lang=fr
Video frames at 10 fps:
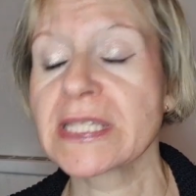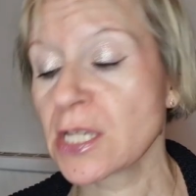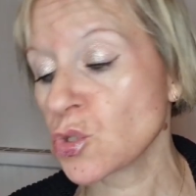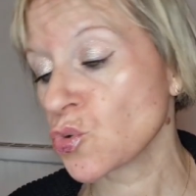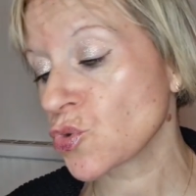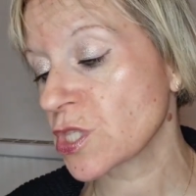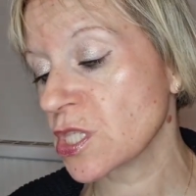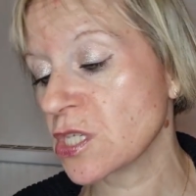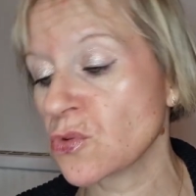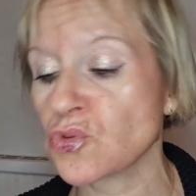cette
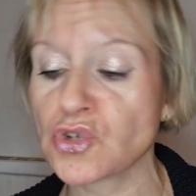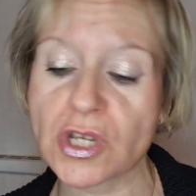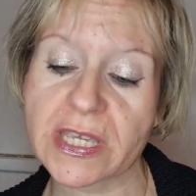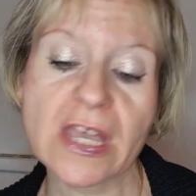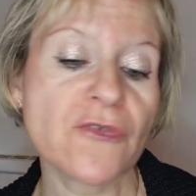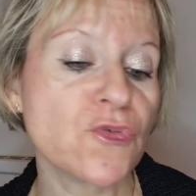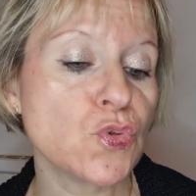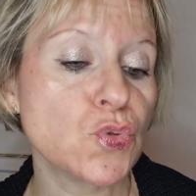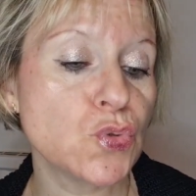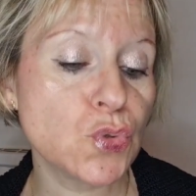cursie, j'ai rien
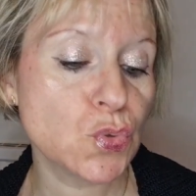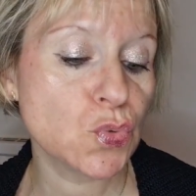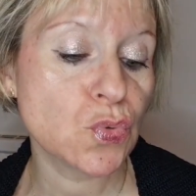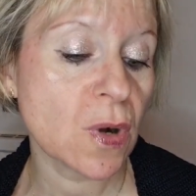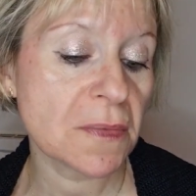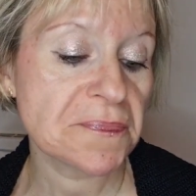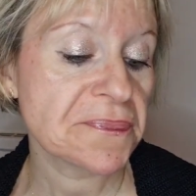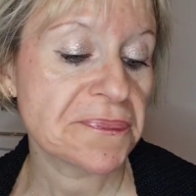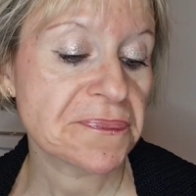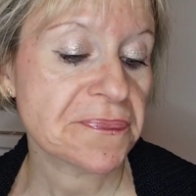vu du tout. Hein.
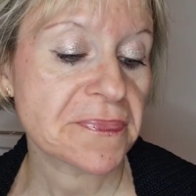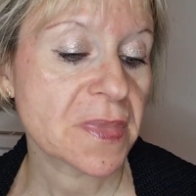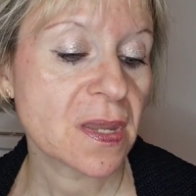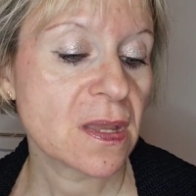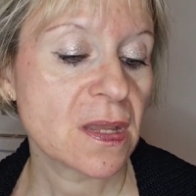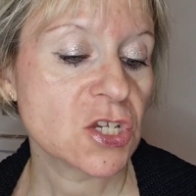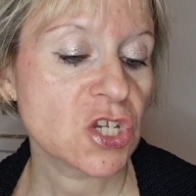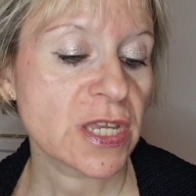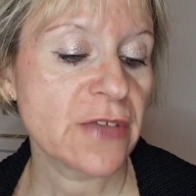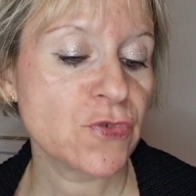
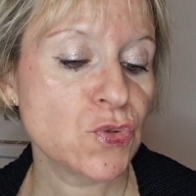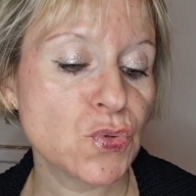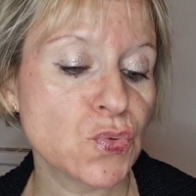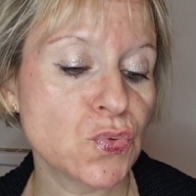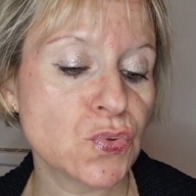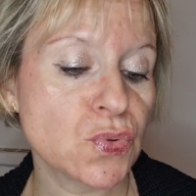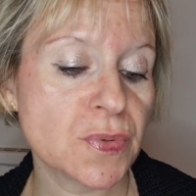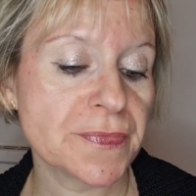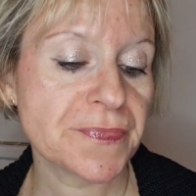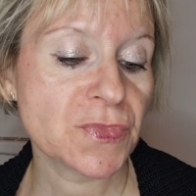J'ai rien vu du tout.
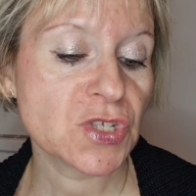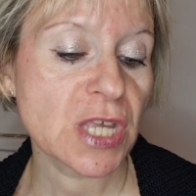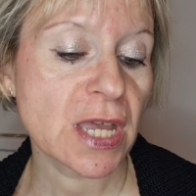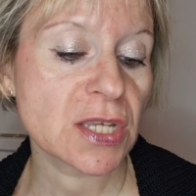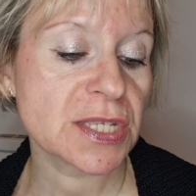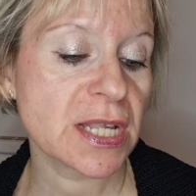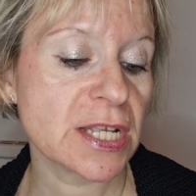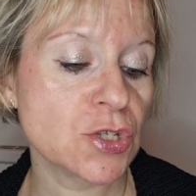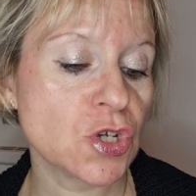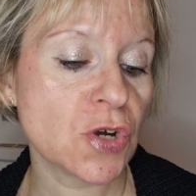Zinc,
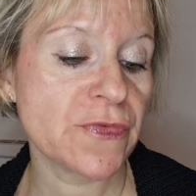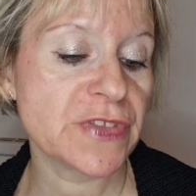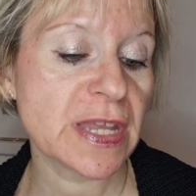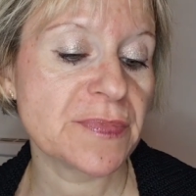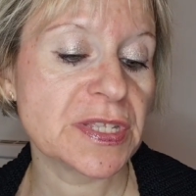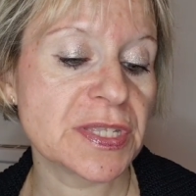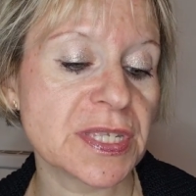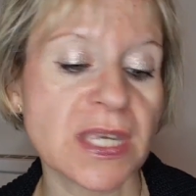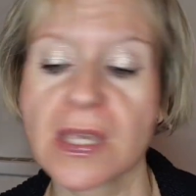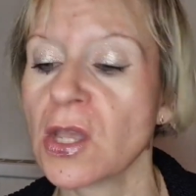sélénium, vitamine
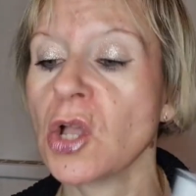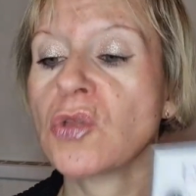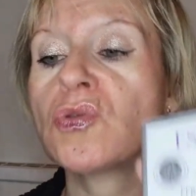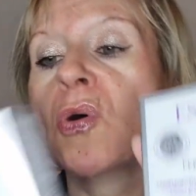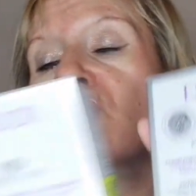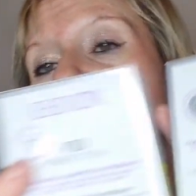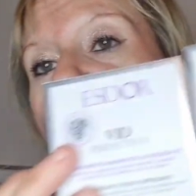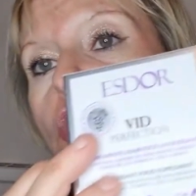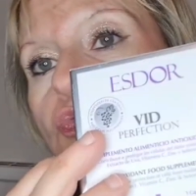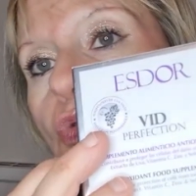C, non,
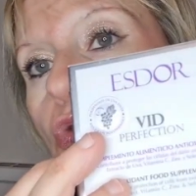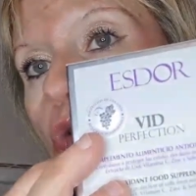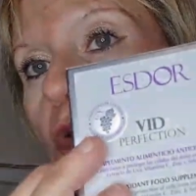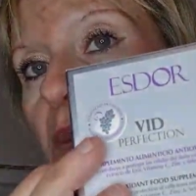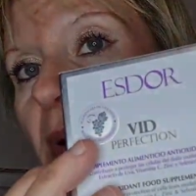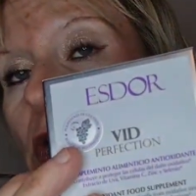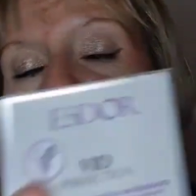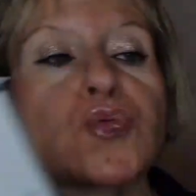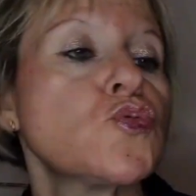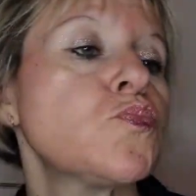ça, je ne vous recommande pas
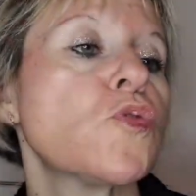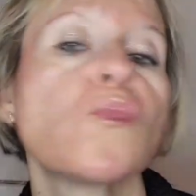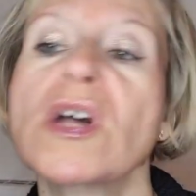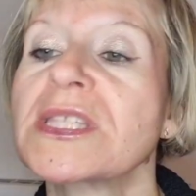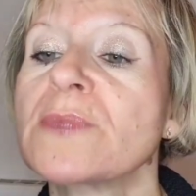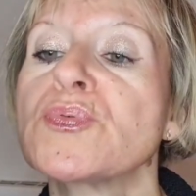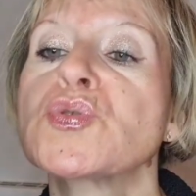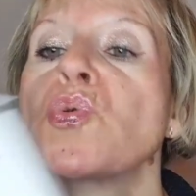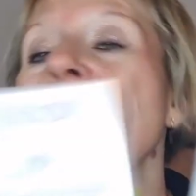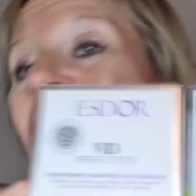du tout. Pour moi, c'est
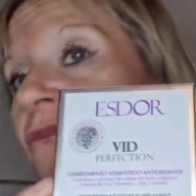plutôt un